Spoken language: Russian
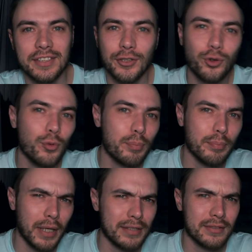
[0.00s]
с одной
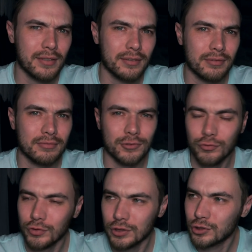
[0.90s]
песней. Ну
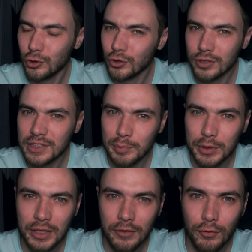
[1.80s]
вот что-то
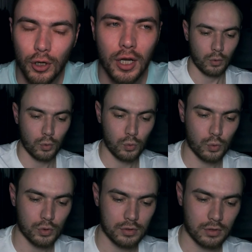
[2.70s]
типа того.
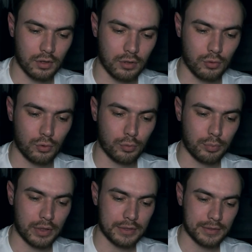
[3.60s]
Конкурс одной
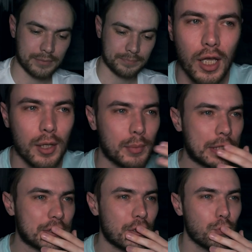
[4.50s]
песни.
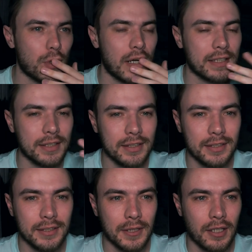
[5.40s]
Причем
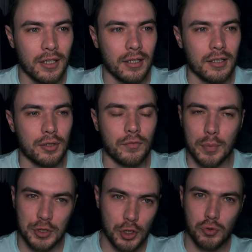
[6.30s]
они
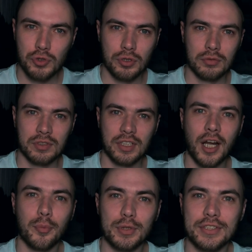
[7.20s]
вообще уже
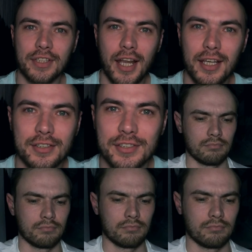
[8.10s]
страх потеряли, не
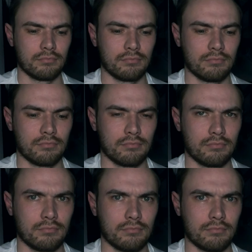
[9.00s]
все эти
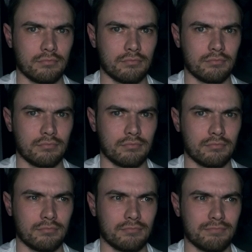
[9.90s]
разговорчики про
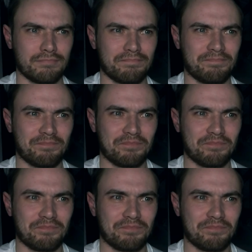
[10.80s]
вытягивание,